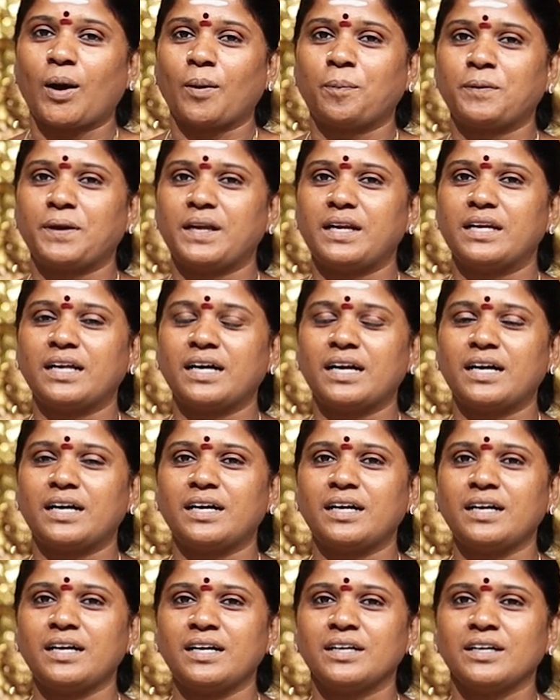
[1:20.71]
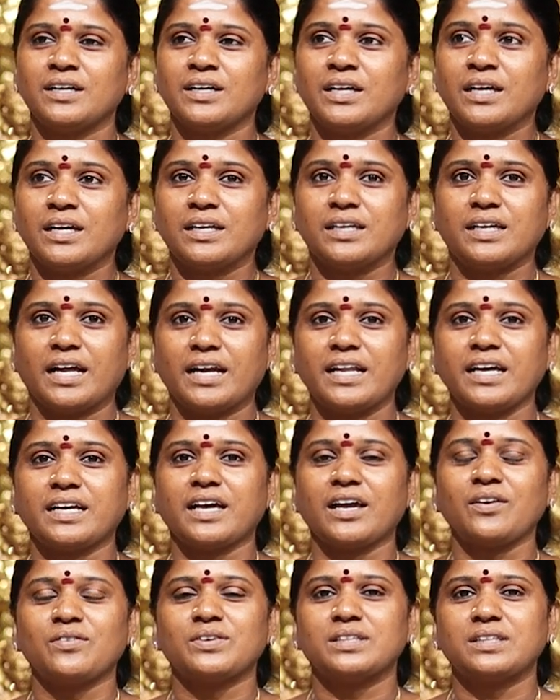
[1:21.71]
அப்படின்னா
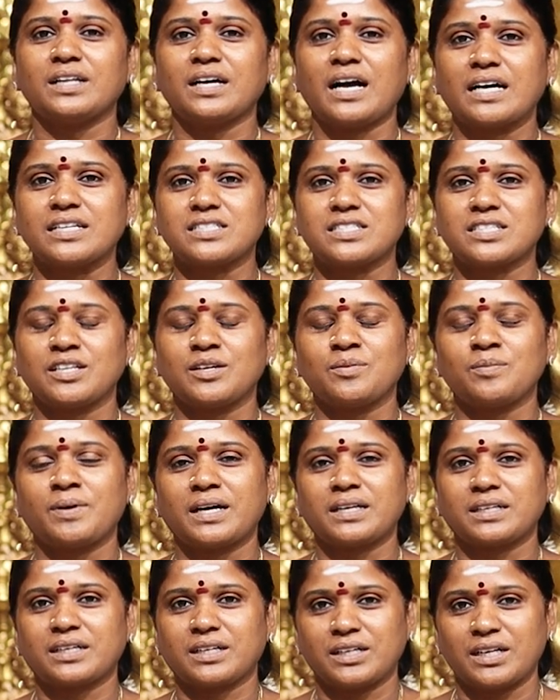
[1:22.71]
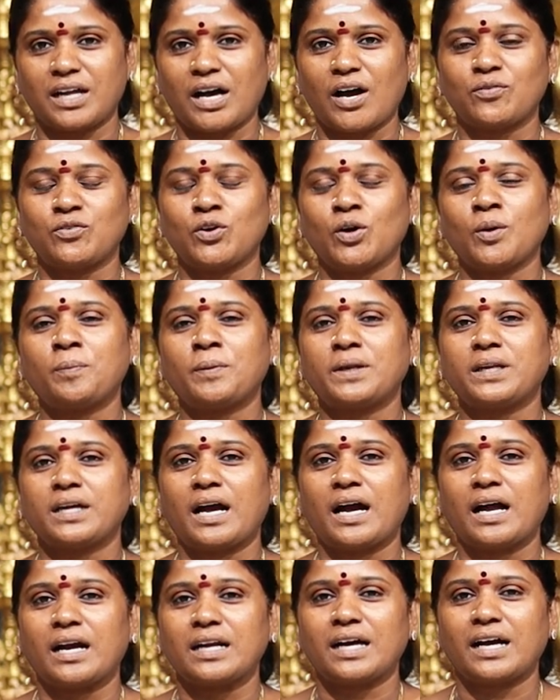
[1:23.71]
எனக்கே வந்து ஆச்சரியமா இருக்கு நான் அவ்வளோ
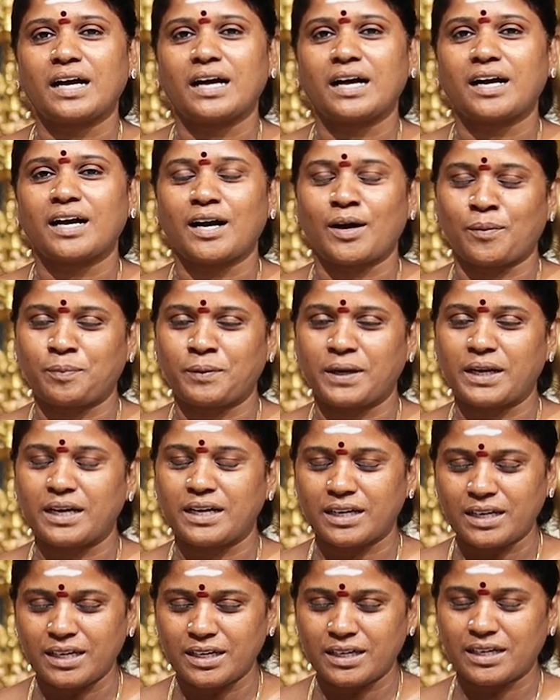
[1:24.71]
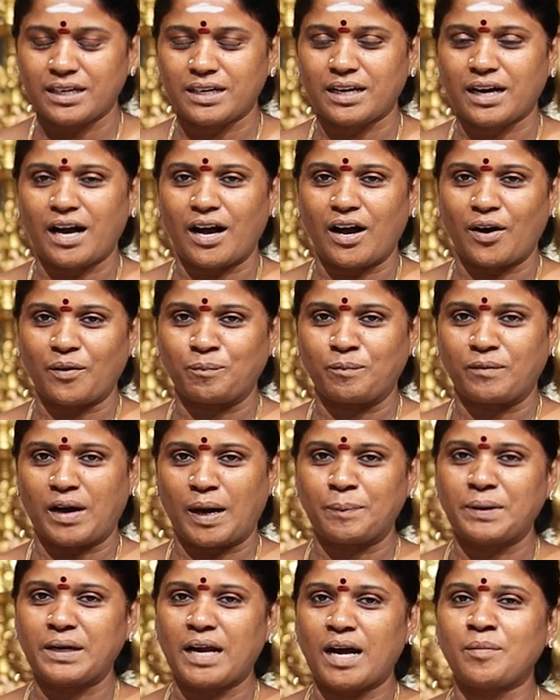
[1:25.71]
பெரிய ஆளா அப்படின்னு
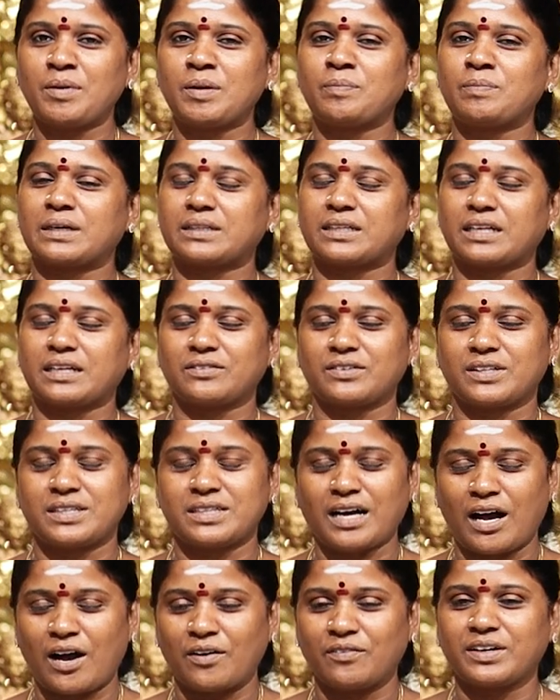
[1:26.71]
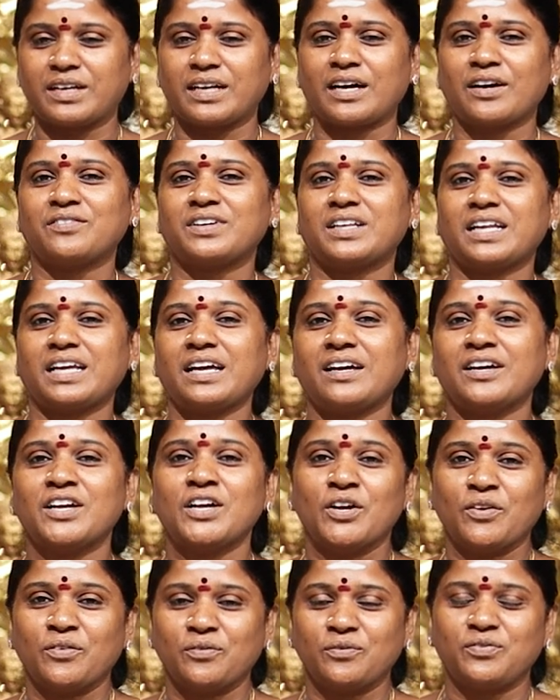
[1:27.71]
அபிராமி பட்டர் வந்து அவரவரே அவரே
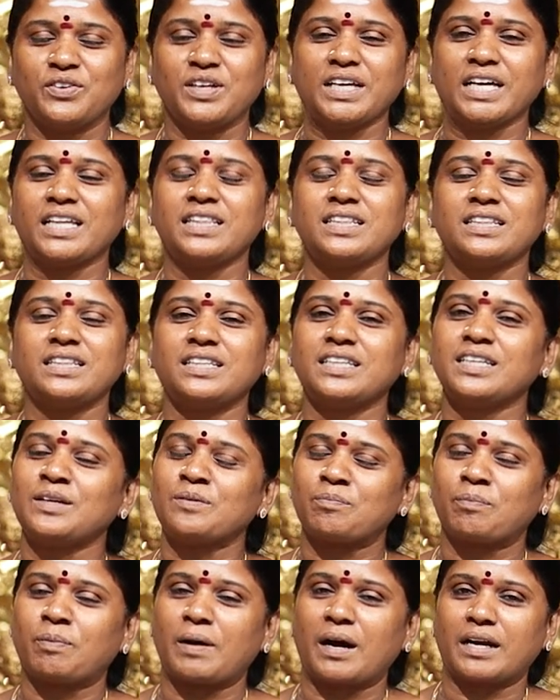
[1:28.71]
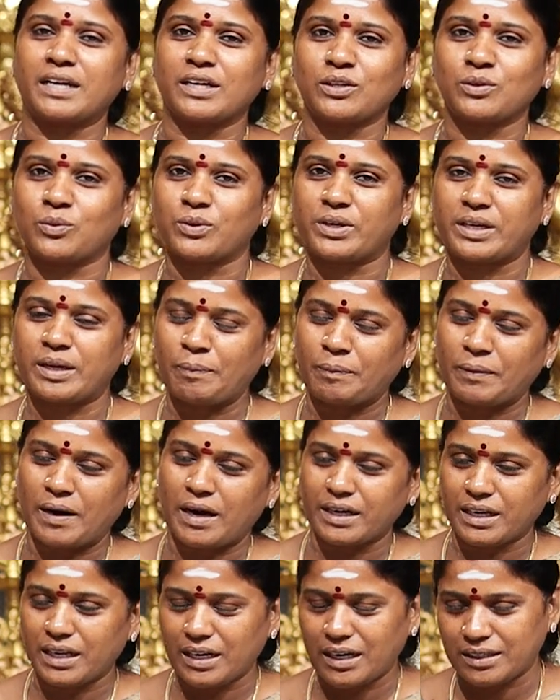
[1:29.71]
வியந்து பாடக்கூடிய
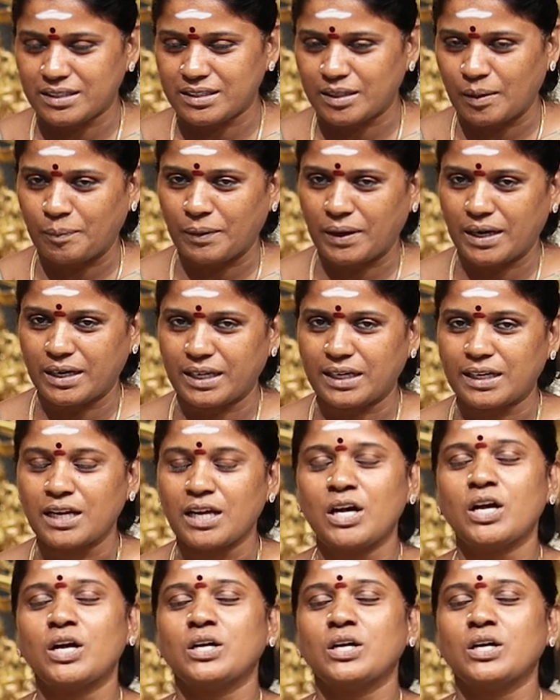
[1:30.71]
பாடல் இந்த பாடல்